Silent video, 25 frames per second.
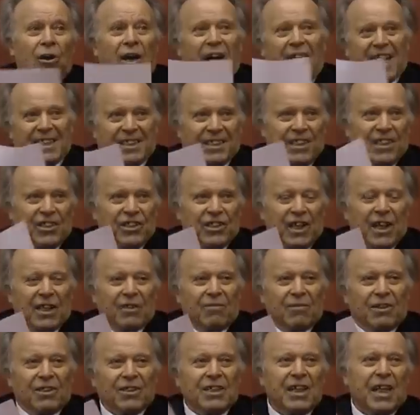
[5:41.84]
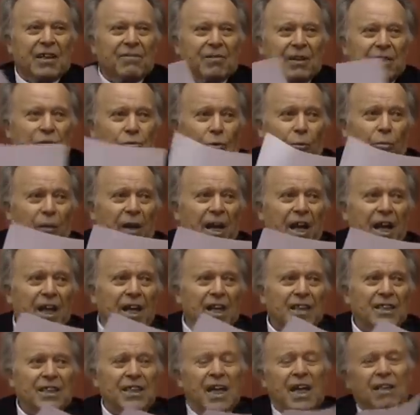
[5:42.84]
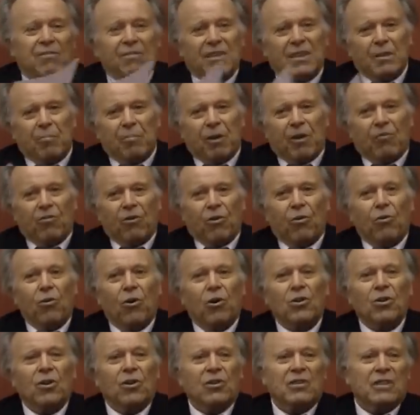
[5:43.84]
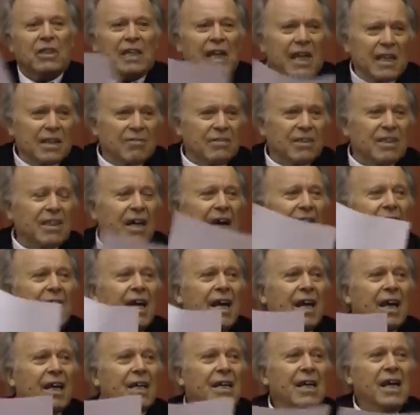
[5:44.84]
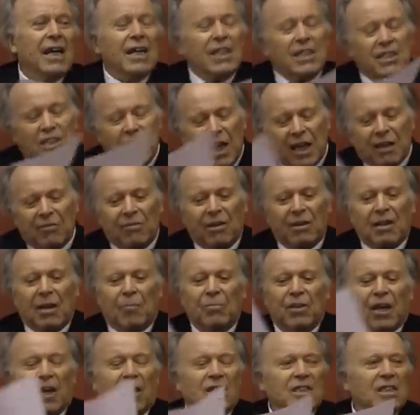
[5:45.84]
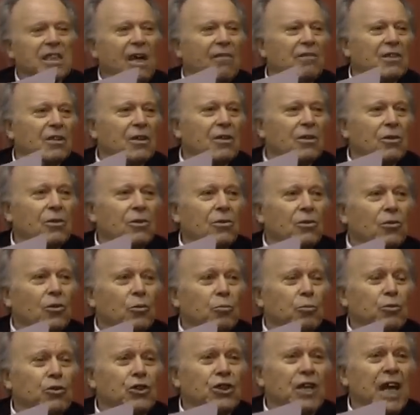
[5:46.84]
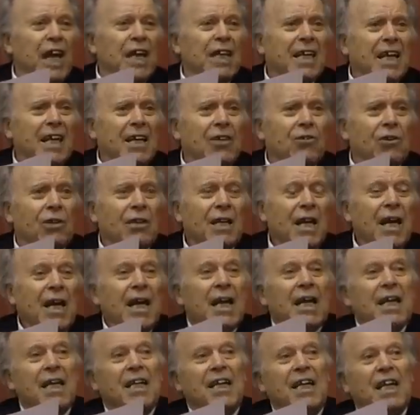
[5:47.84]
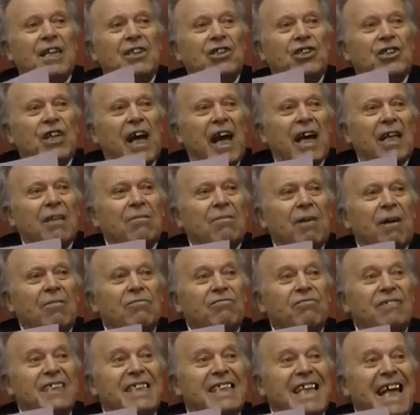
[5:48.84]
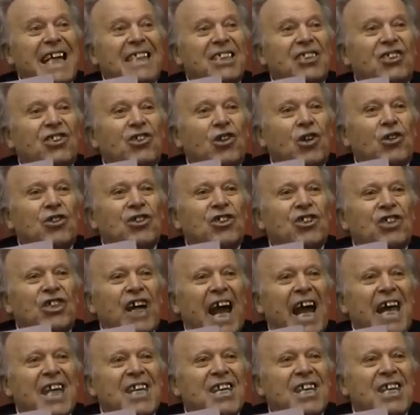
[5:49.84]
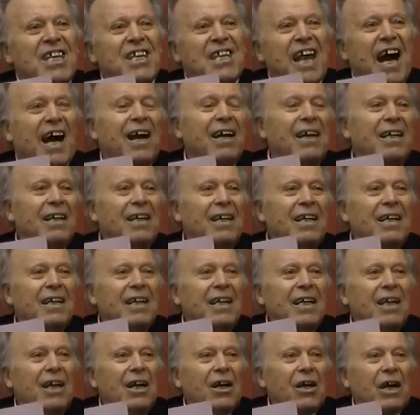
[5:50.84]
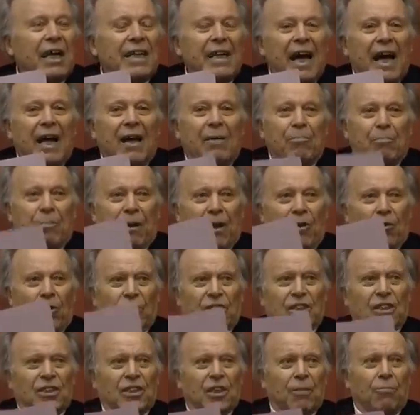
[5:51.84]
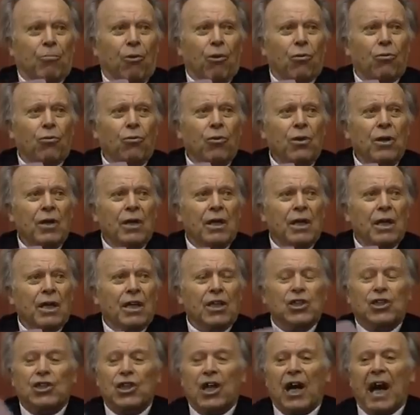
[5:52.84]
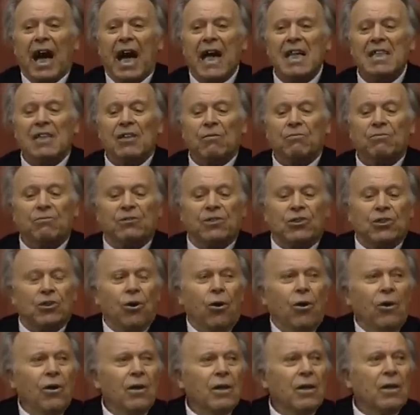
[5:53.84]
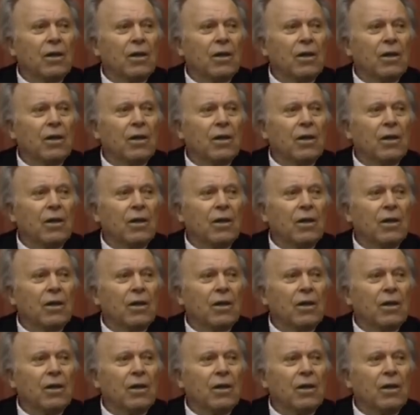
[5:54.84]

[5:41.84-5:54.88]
разные жертвы. Жертва искупления, жертва за первородность, жертва за грех, жертва там на козла э, отпущения идет. И есть жертва все сожжения, когда приносится Богу и сжигается все,